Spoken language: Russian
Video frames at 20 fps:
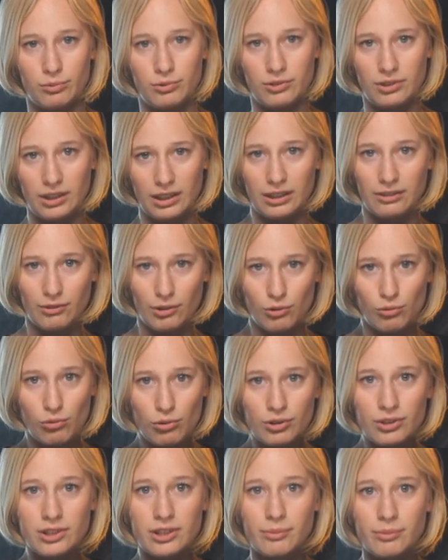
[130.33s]
собственно, этого
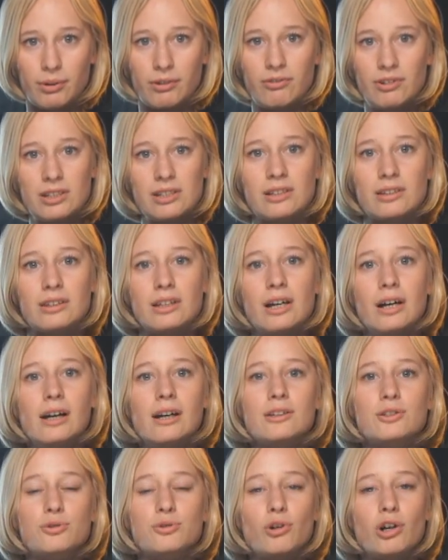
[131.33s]
курса, повысят
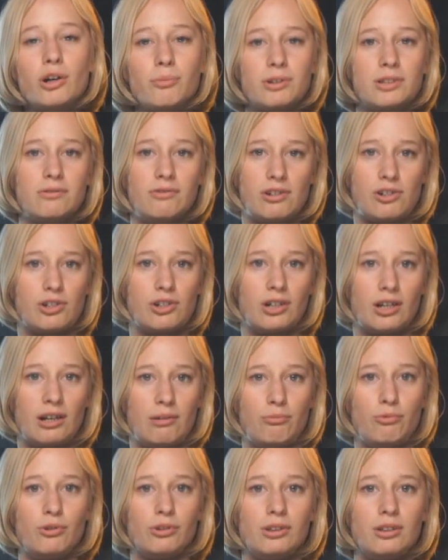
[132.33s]
стоимость
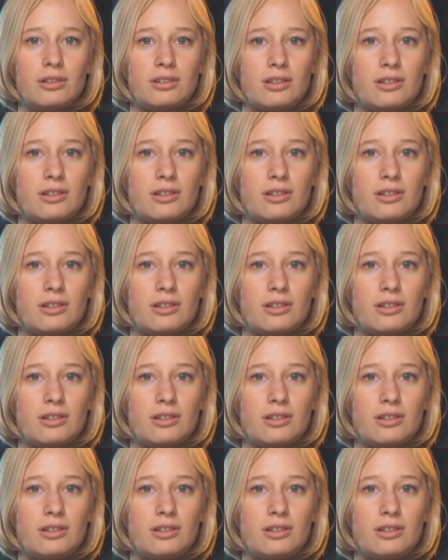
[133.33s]
ваших работ